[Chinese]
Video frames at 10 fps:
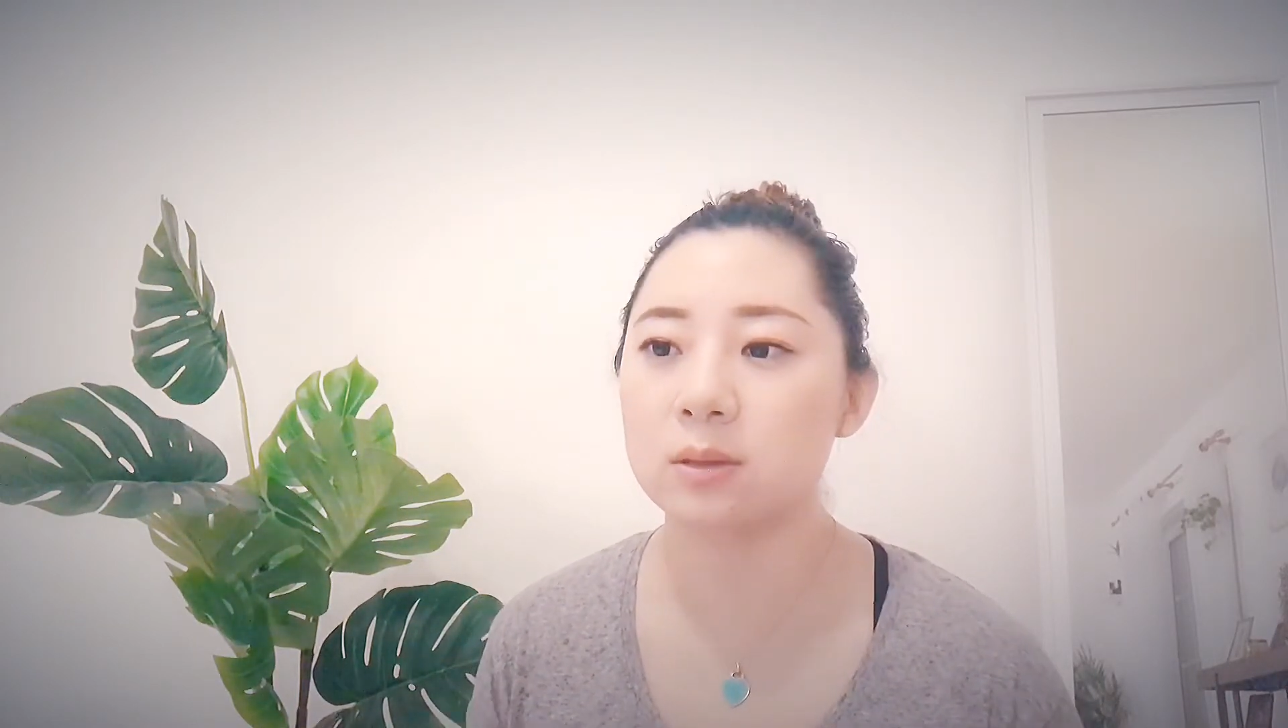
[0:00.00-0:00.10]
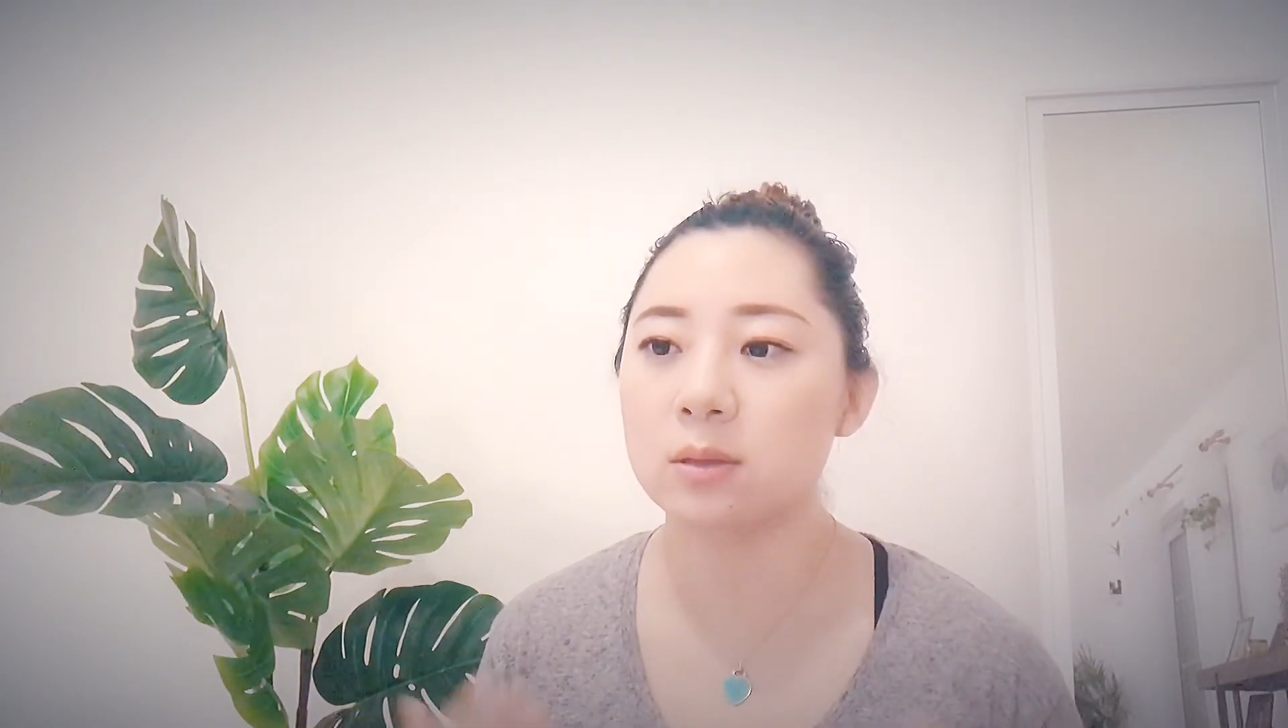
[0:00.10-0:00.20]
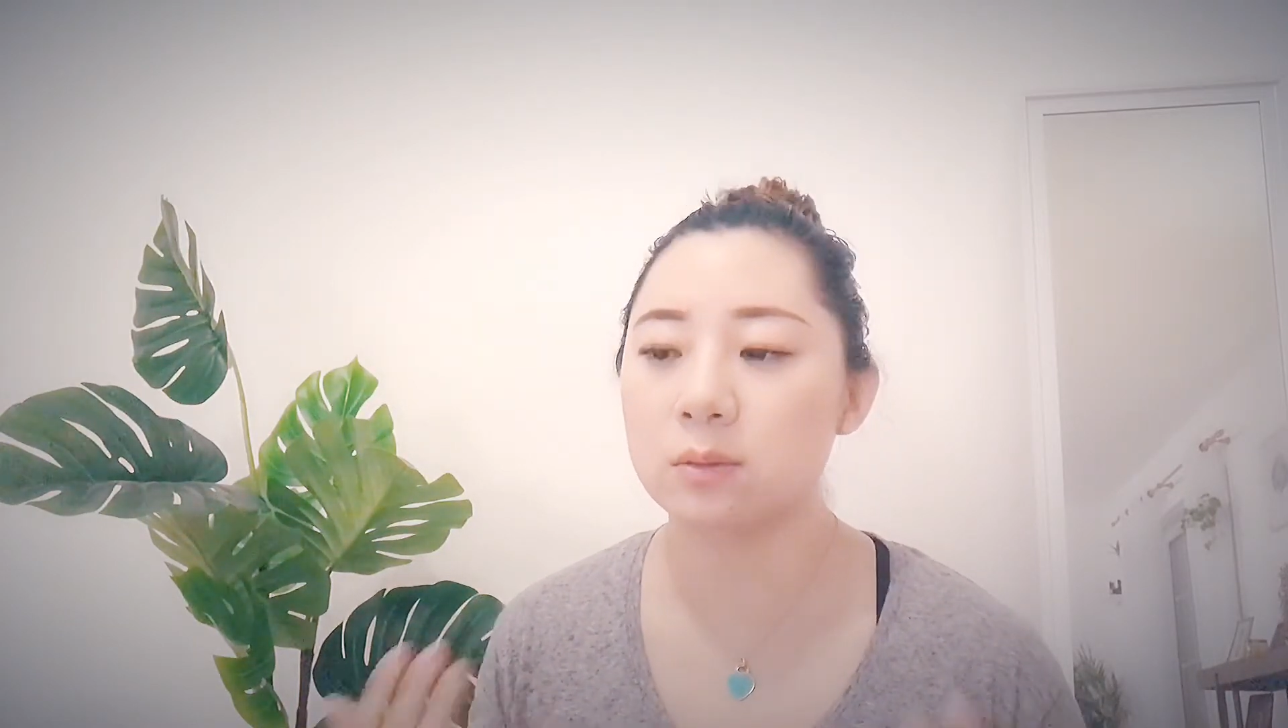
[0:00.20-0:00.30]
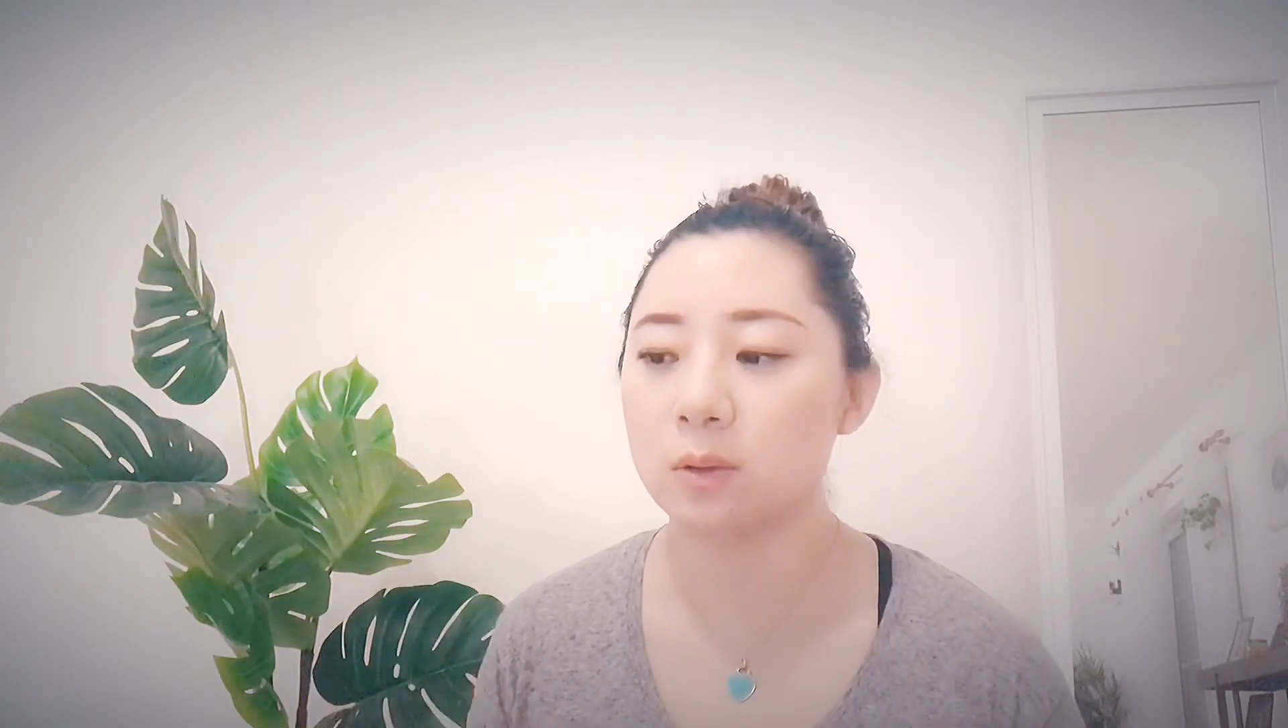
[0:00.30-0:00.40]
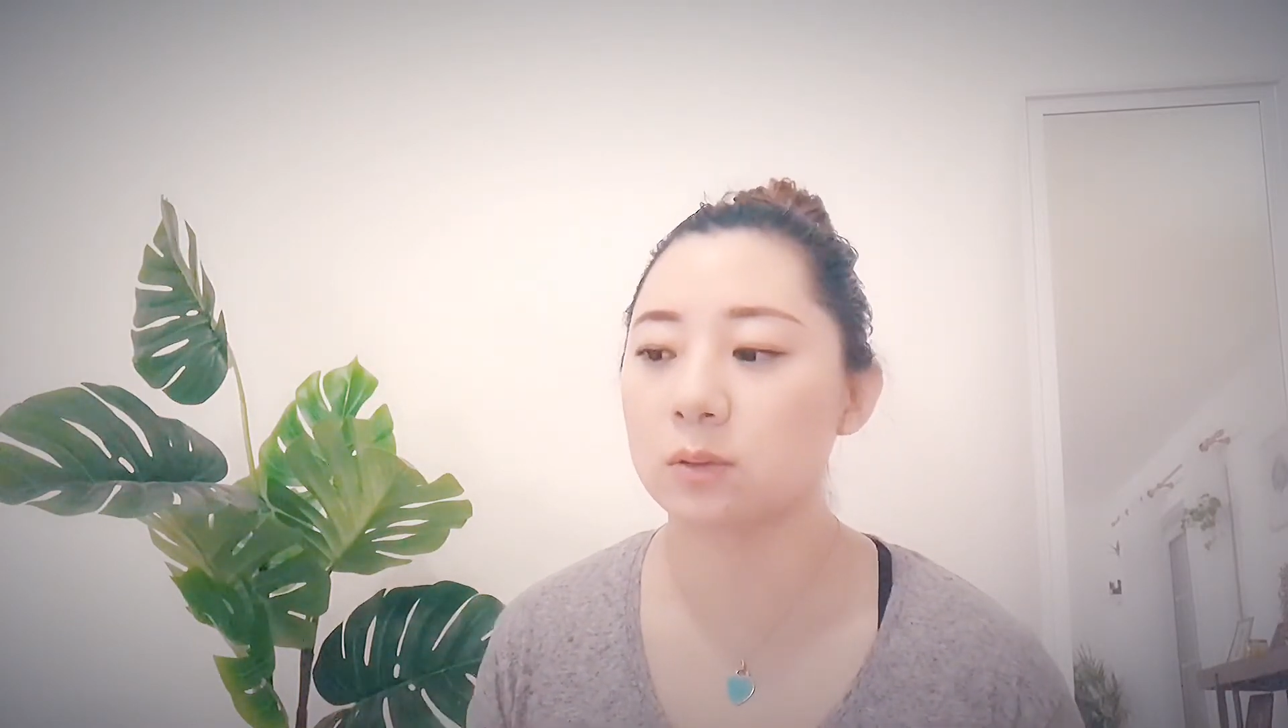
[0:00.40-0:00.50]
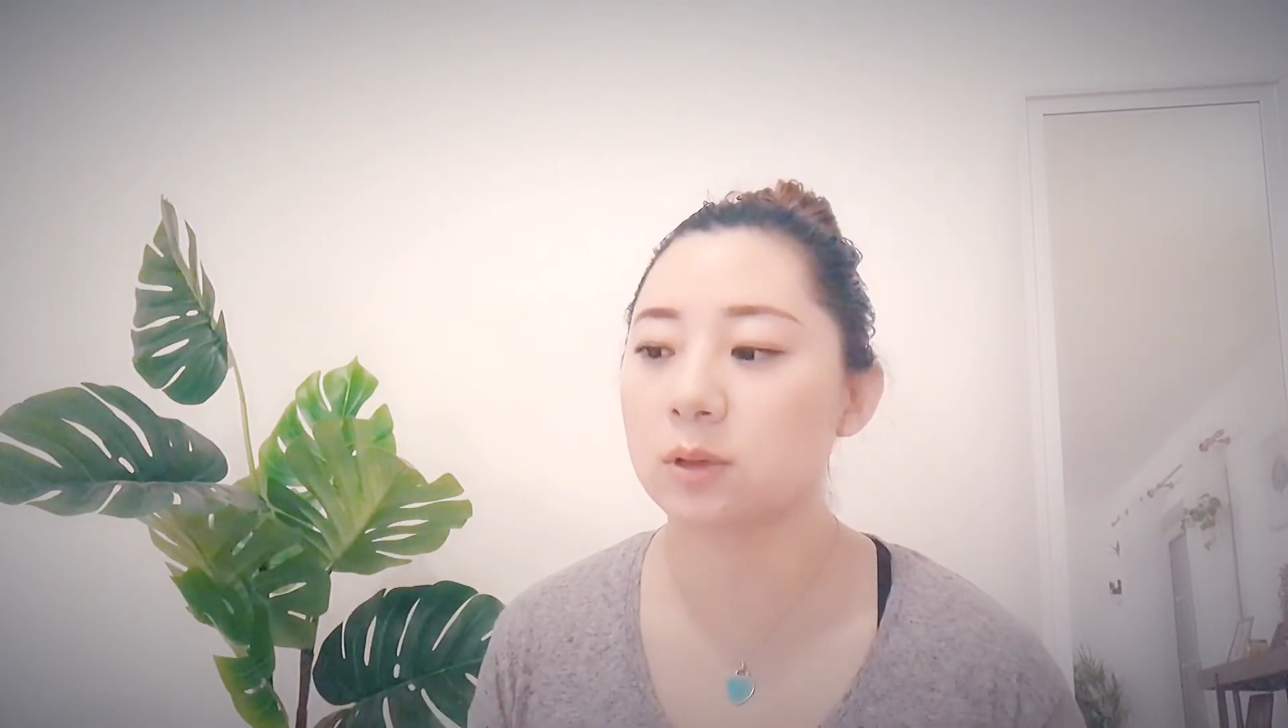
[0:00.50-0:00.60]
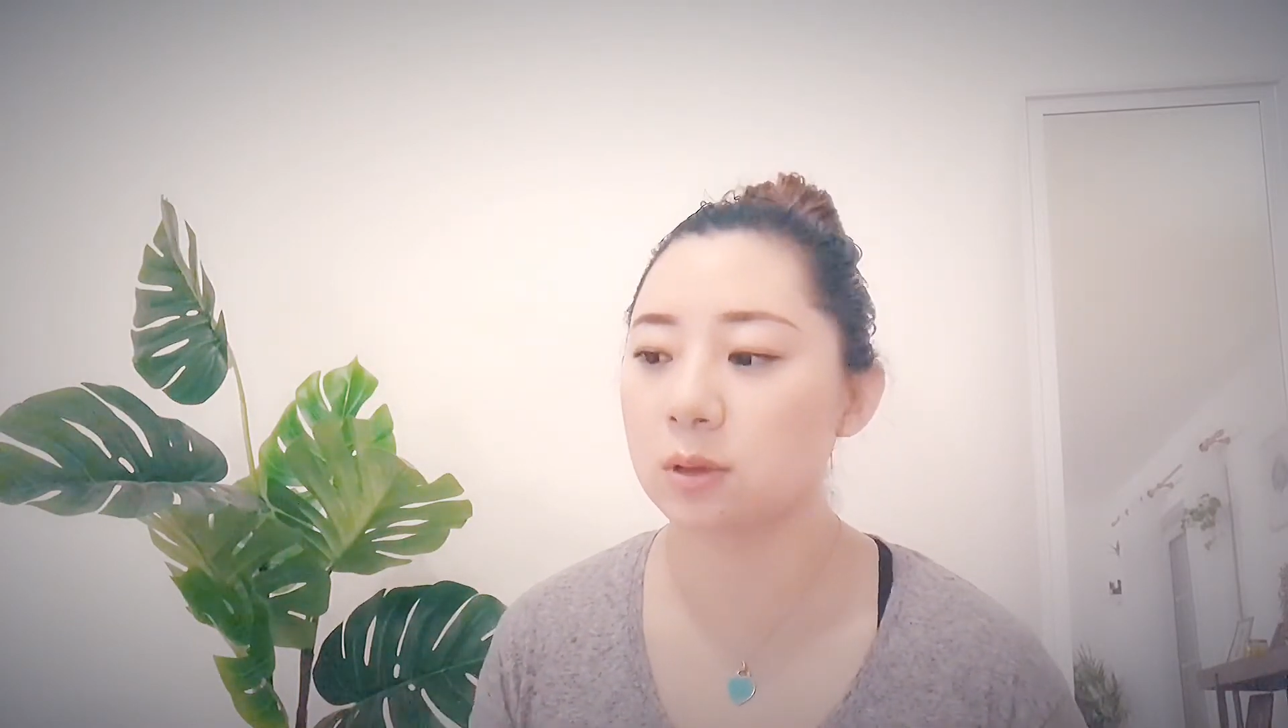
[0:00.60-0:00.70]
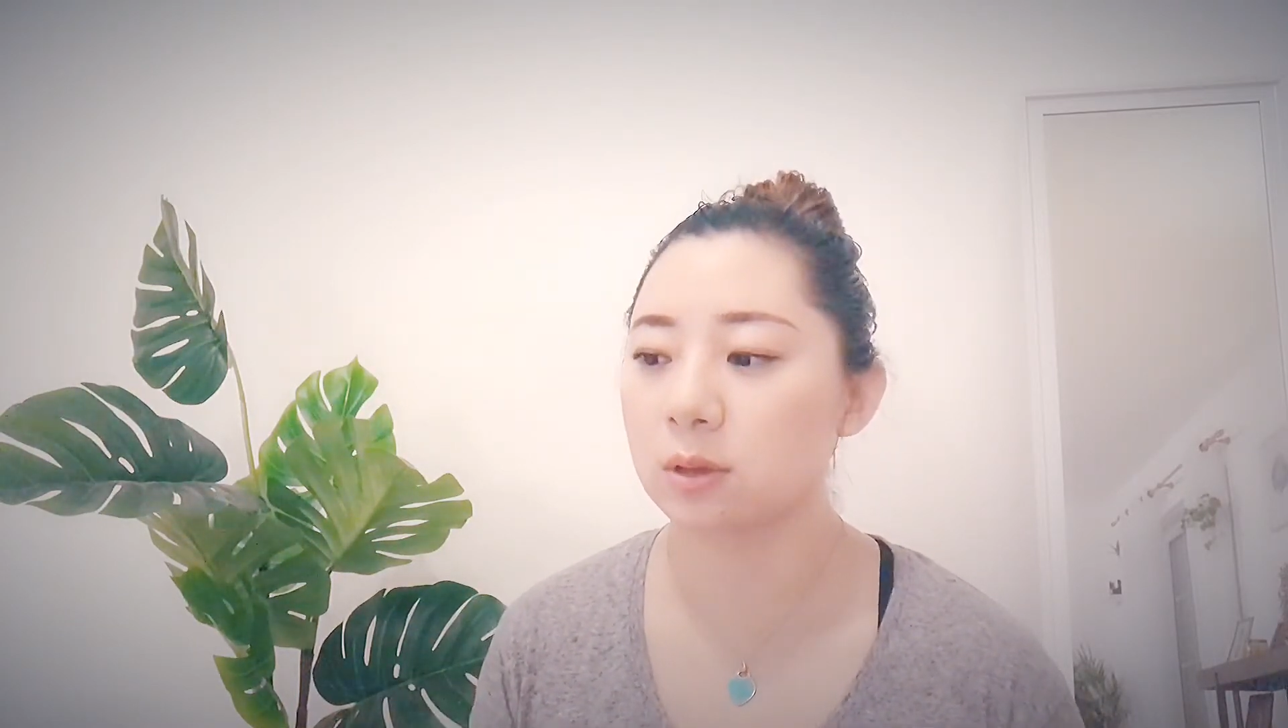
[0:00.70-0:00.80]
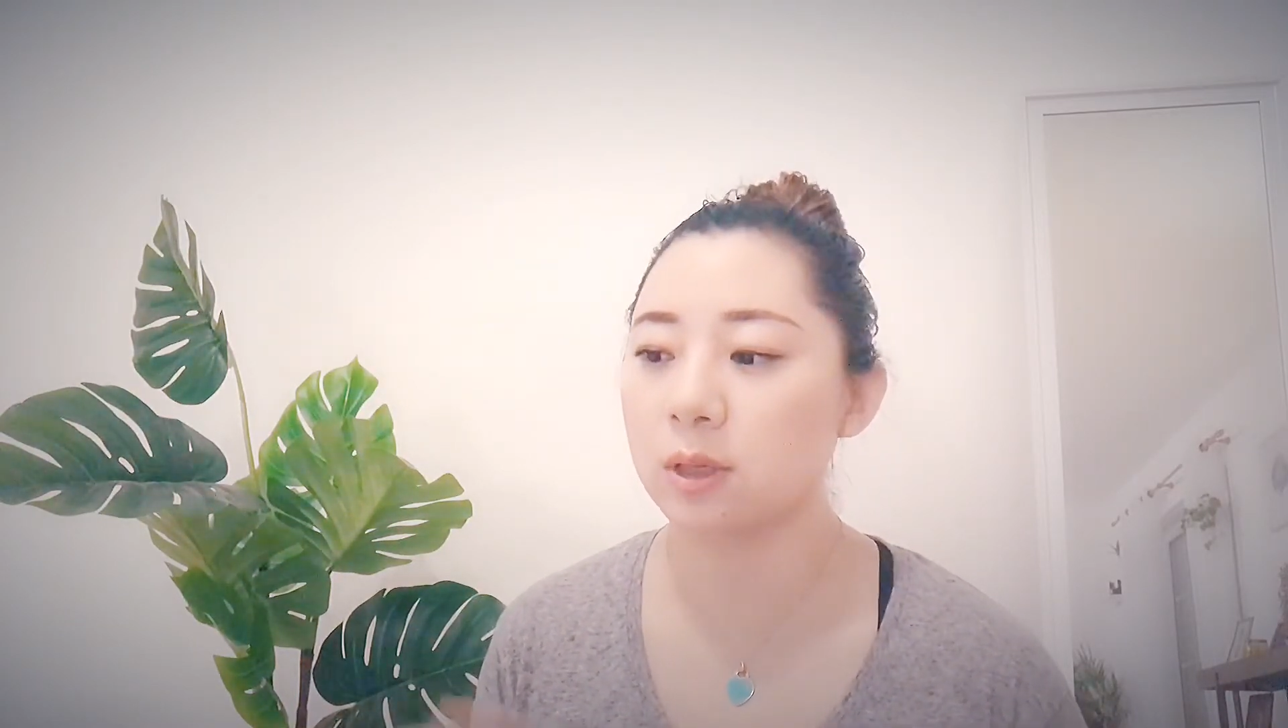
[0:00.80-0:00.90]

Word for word: 这种是